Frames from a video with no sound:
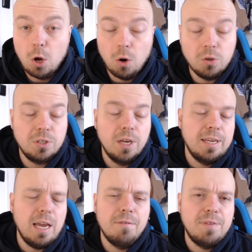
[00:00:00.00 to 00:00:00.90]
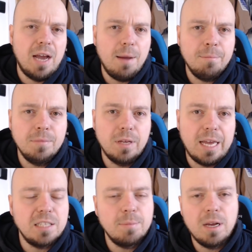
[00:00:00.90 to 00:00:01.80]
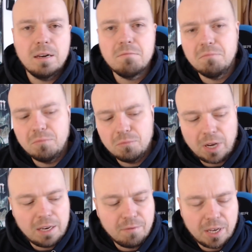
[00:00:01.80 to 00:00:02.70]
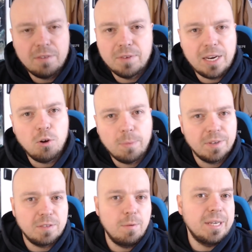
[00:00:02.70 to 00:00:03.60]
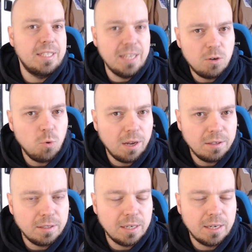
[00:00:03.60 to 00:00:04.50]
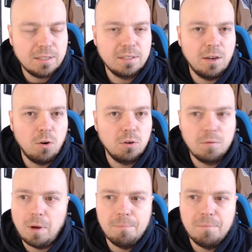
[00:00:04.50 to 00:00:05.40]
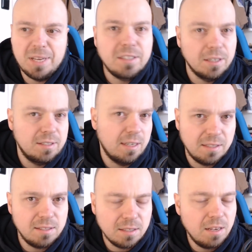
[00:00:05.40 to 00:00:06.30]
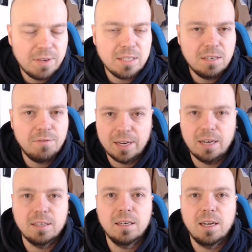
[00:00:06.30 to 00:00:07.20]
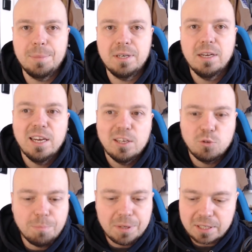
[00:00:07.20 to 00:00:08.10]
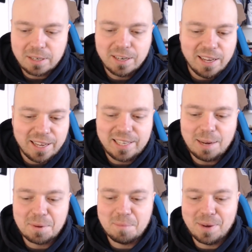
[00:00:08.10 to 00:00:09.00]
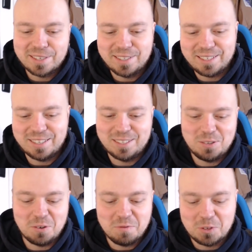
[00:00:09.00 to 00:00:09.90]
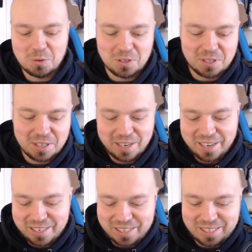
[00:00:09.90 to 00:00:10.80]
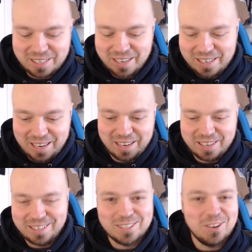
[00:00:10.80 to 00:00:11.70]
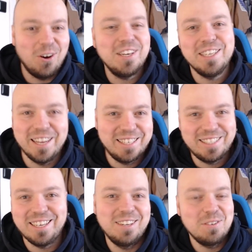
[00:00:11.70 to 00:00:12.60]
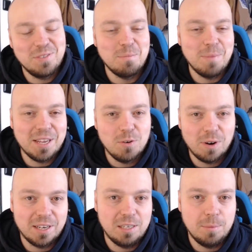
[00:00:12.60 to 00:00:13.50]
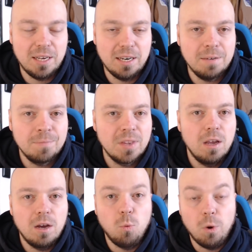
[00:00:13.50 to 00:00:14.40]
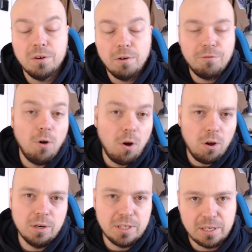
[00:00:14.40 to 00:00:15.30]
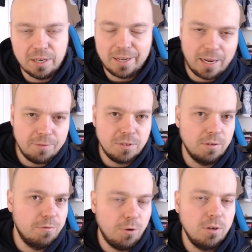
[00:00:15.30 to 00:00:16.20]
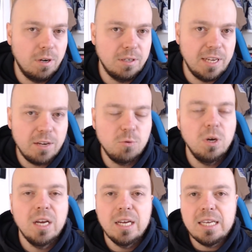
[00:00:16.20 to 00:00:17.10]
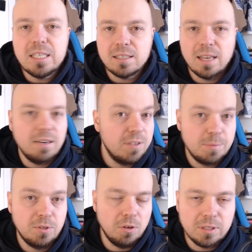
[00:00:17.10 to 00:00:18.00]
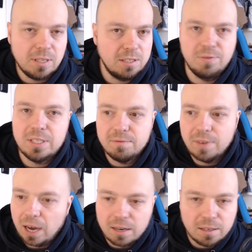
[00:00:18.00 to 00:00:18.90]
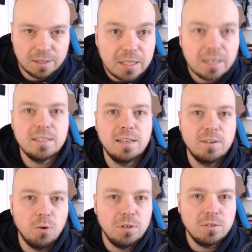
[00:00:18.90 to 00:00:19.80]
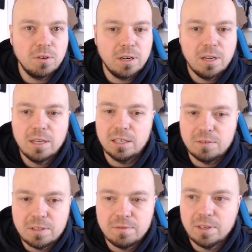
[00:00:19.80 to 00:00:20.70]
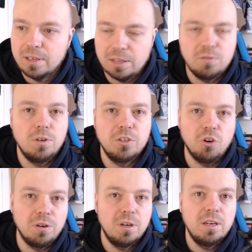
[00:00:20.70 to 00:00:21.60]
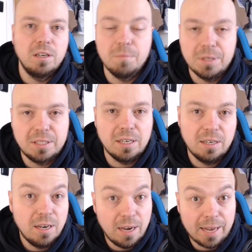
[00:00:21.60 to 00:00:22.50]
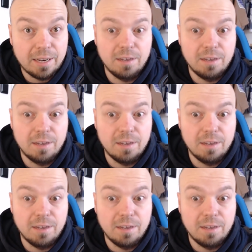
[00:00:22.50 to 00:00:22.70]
Und ja, wir haben erstmal, reden wir darüber, was wir bei Deku hatten, denn das ist ja auch am interessantesten gewesen, die vergangenen Kapitel. So ein bisschen, ich habe immer gesagt, das ist irgendwie so das, das, ja, das Coordinate-Ding irgendwie in My Hero Academia, denn uh, One for All, die Kraft äh, von Deku, ist etwas Besonderes, das wissen wir alle nicht erst seit heute, sondern das wissen wir natürlich schon ein bisschen länger.